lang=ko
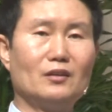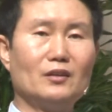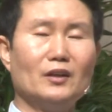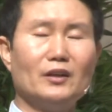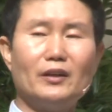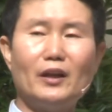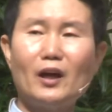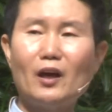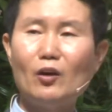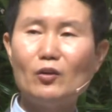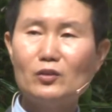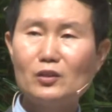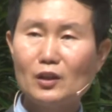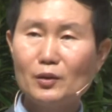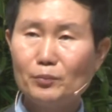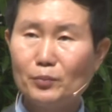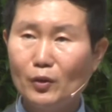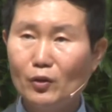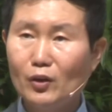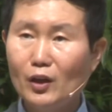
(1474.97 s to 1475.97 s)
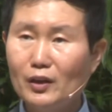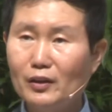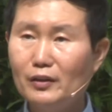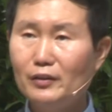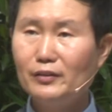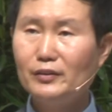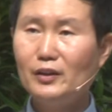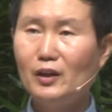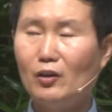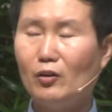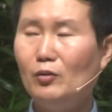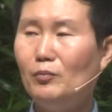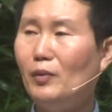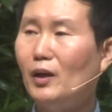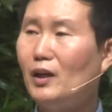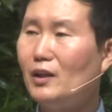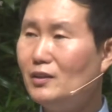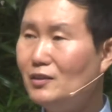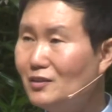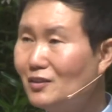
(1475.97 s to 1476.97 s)
내가 어떻게 변화되느냐,
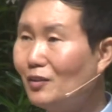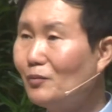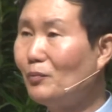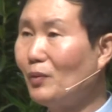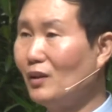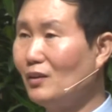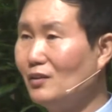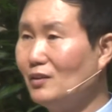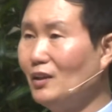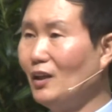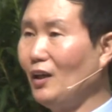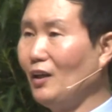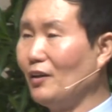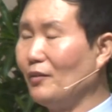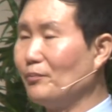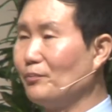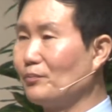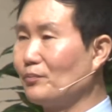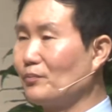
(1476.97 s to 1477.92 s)
얼마나 인정받느냐,